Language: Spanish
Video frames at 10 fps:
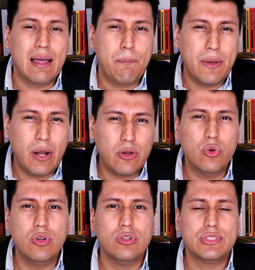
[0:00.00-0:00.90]
Pero
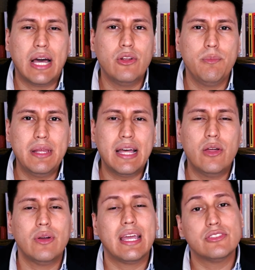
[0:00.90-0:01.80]
algunos han
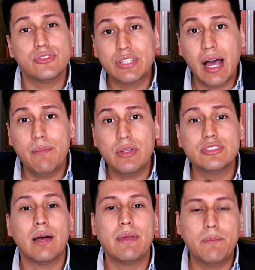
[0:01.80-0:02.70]
olvidado que esos cambios
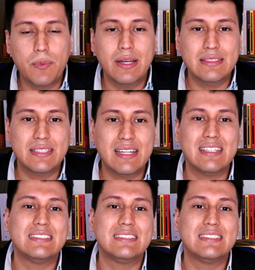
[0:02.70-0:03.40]
también pueden ser